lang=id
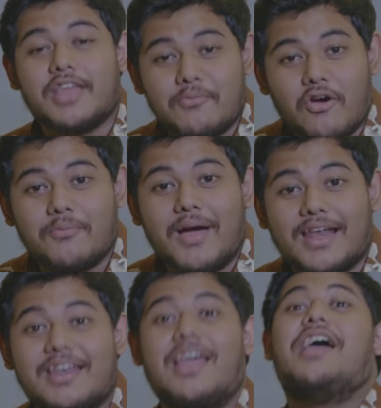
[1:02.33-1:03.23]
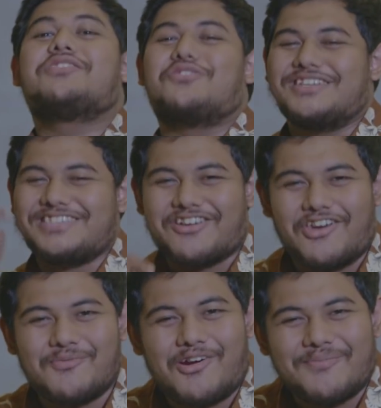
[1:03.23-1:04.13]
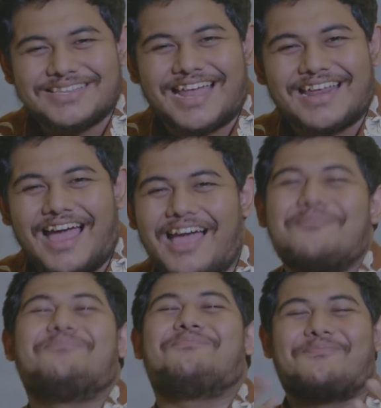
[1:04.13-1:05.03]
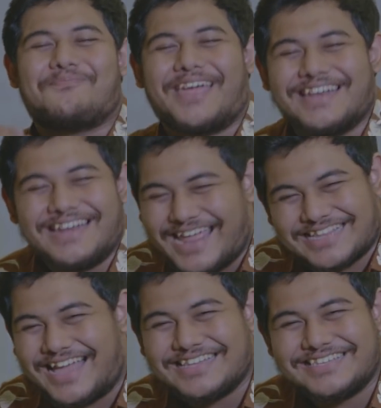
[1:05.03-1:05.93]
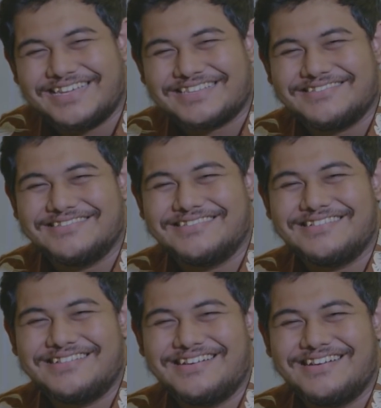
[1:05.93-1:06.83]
demo kemarin, tulis di kolom komentar ya. Pengen lihat aja gitu.